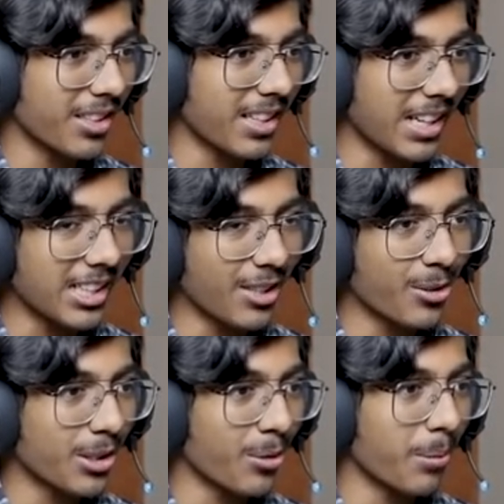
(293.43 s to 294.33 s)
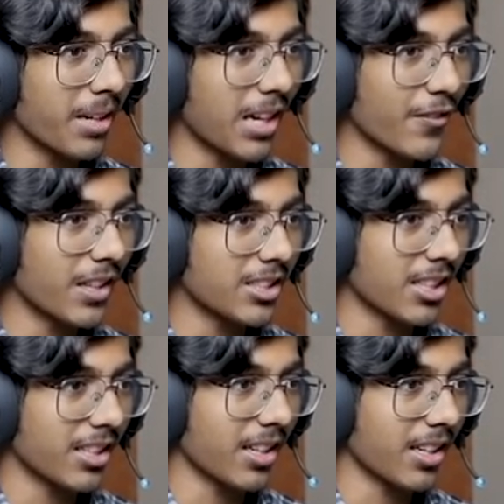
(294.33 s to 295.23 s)
कनेक्टिंग होता हुआ भी काफ़ी
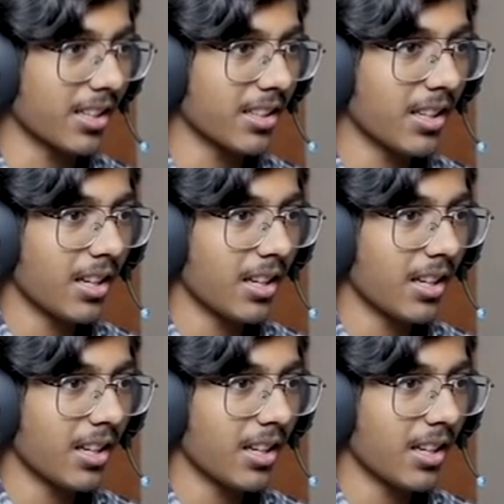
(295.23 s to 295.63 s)
अच्छा लग रहा है